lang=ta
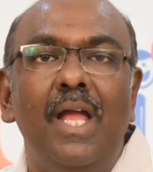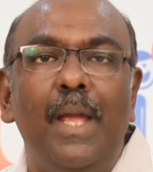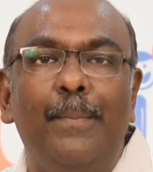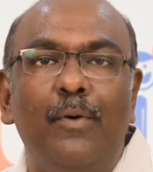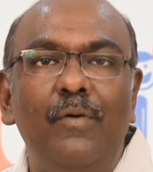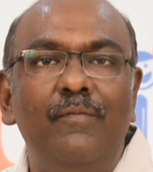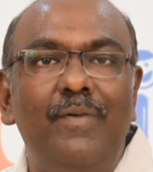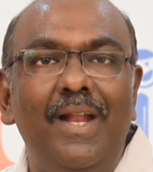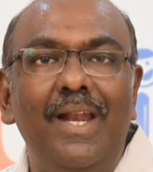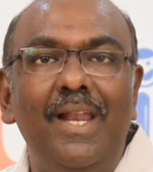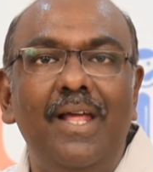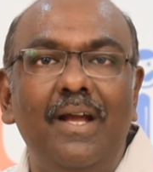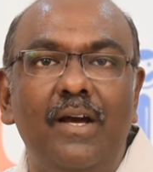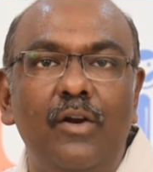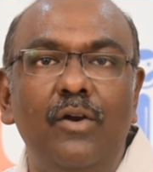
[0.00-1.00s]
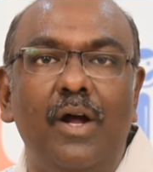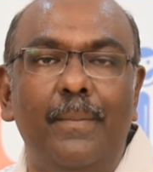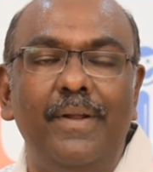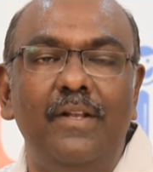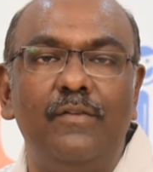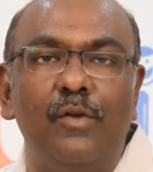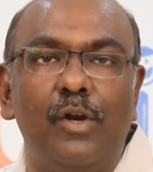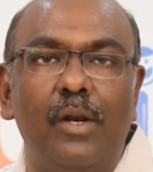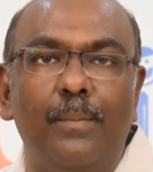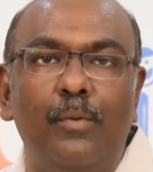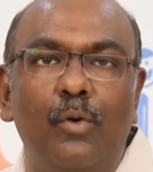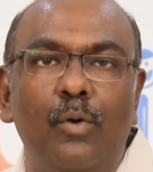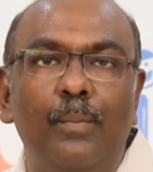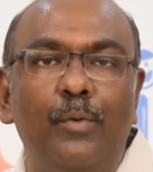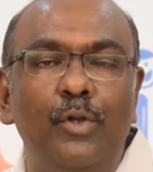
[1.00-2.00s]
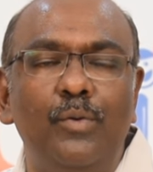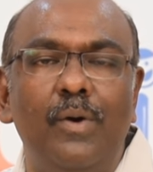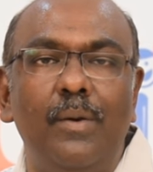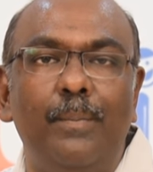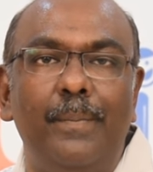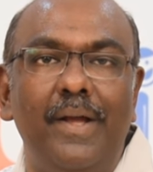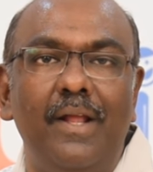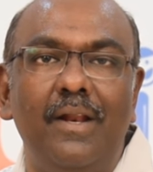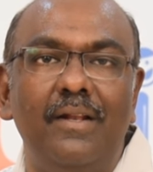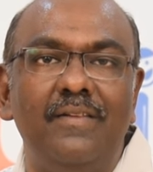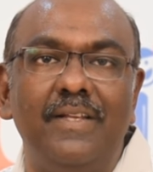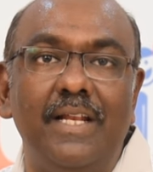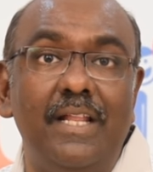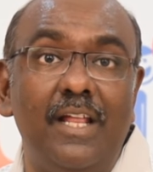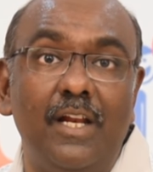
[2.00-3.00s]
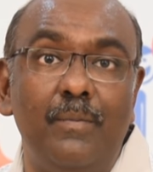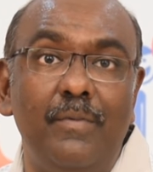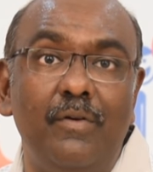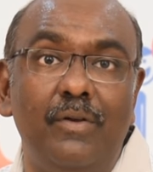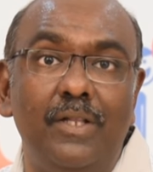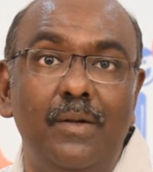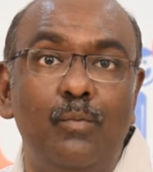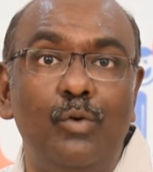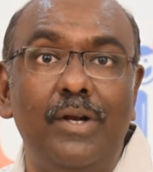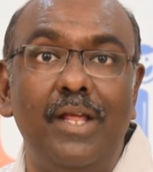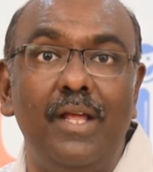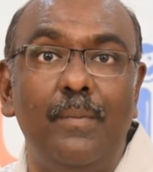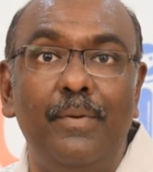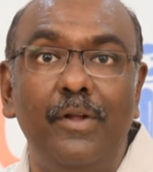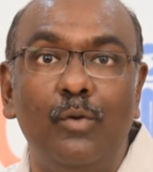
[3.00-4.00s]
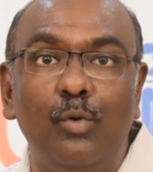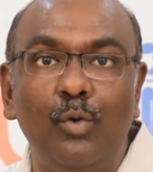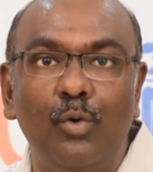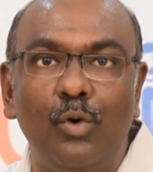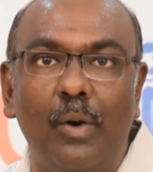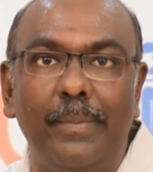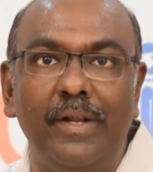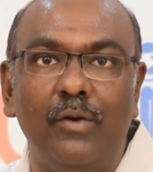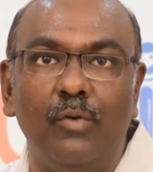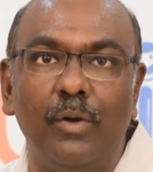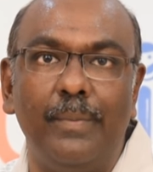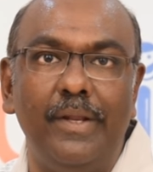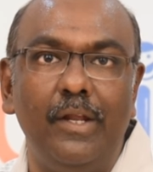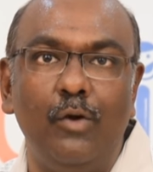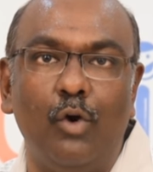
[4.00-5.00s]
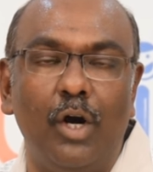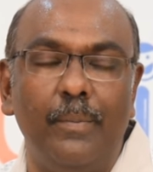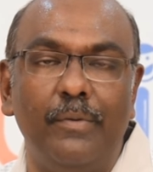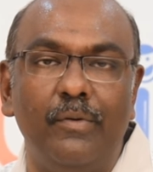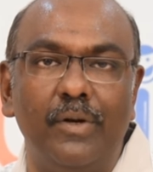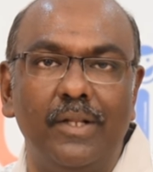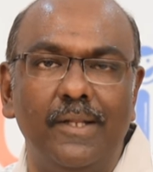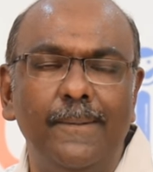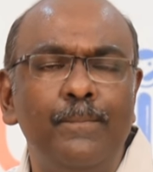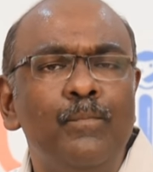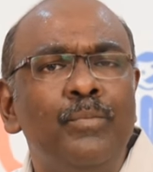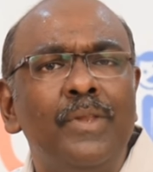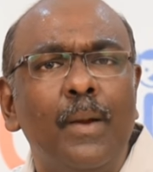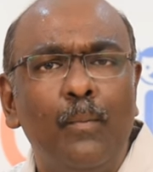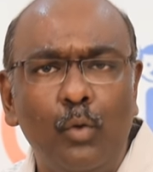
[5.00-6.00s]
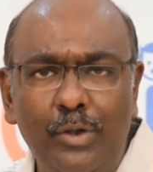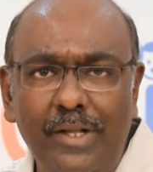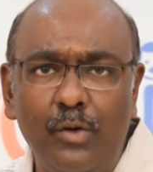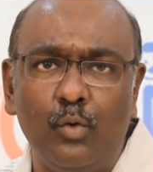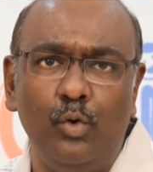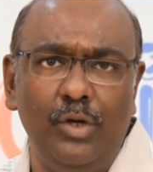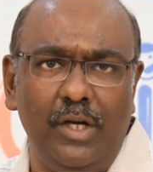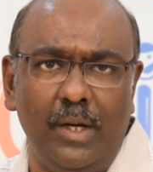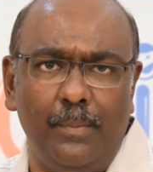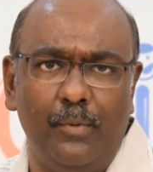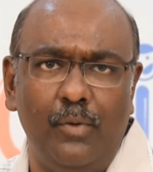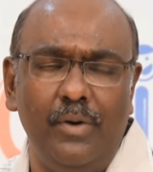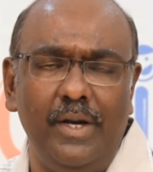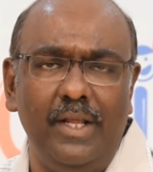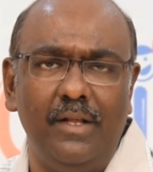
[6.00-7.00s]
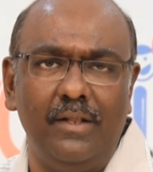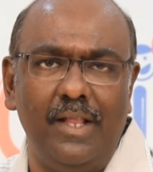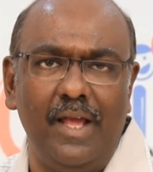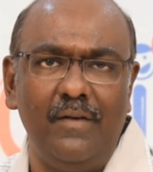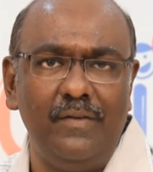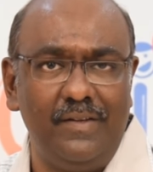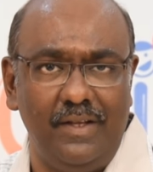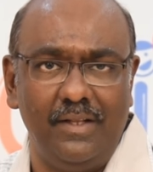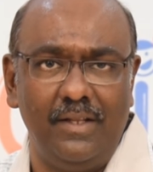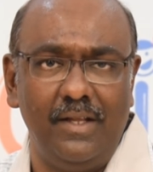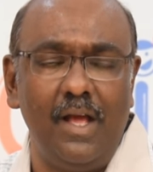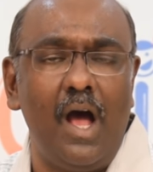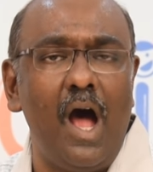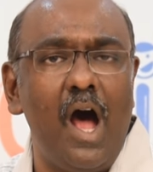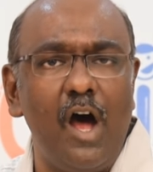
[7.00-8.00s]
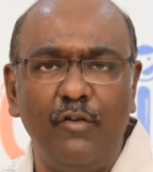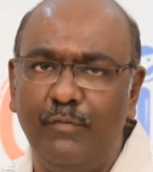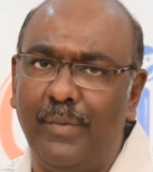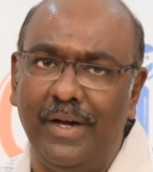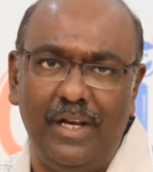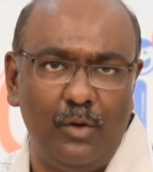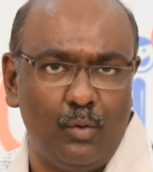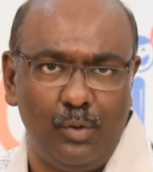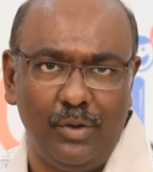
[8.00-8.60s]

இப்போது வெள்ளைக்கரு அப்படின்னு சொல்கிறப்போ பொதுவாக பேரண்ட்ஸ் எல்லாருக்குமே வந்து முட்டை எப்படி கொடுக்கணும் அப்படின்ற ஒரு பெரிய குழப்பம் வருது முட்டை கொடுக்குறப்போ நீங்கள் தயவுசெய்து ஹாஃப் பாயில்